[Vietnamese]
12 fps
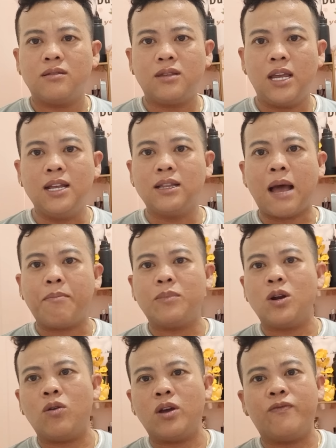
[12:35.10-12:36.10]
tiếng tâm
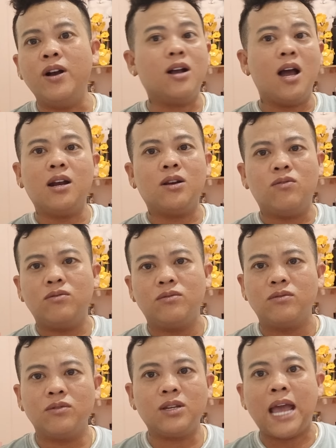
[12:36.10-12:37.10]
đồ là vứt hết luôn
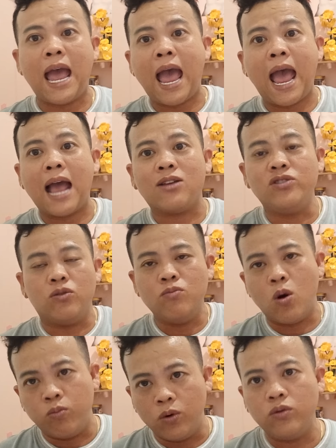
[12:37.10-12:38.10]
nó chà xuống dung
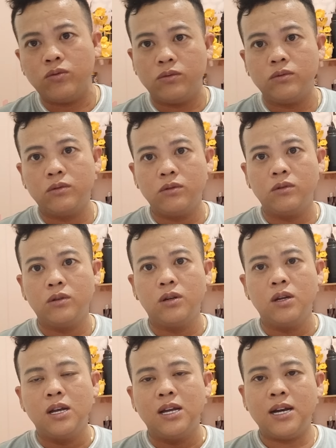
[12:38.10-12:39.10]
bùng luôn
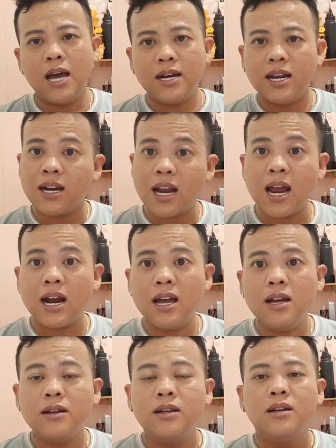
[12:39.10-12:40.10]
nên thành ra đó
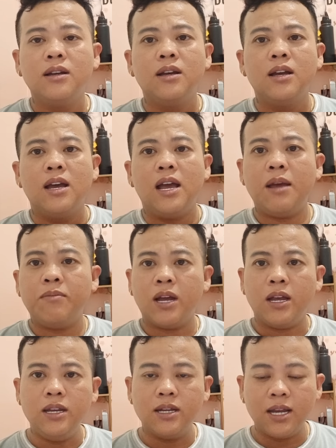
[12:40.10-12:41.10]
em
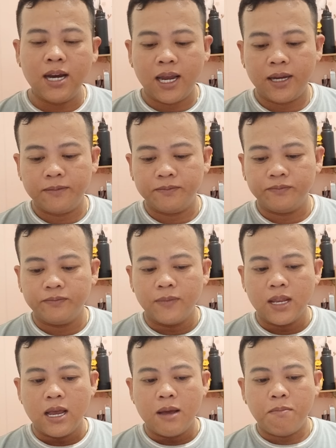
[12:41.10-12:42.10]
nghĩ như thế này
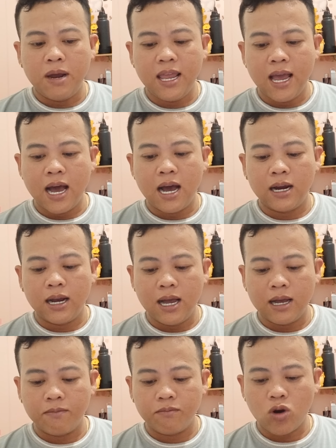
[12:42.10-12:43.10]
bây giờ
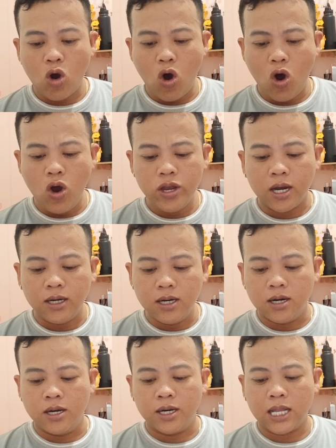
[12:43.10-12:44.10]
à, có những
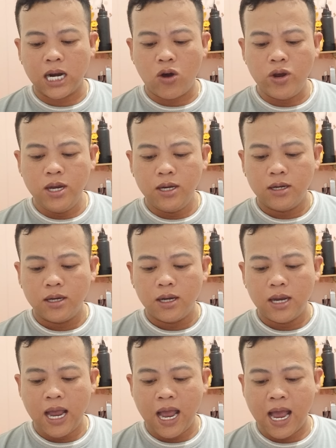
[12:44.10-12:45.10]
người người ta nói
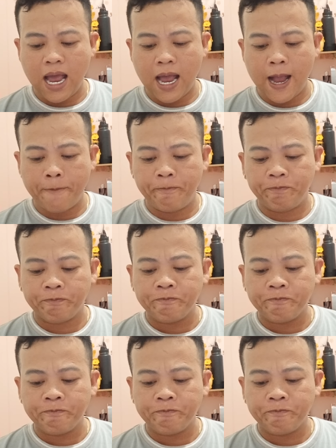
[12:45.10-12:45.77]
à,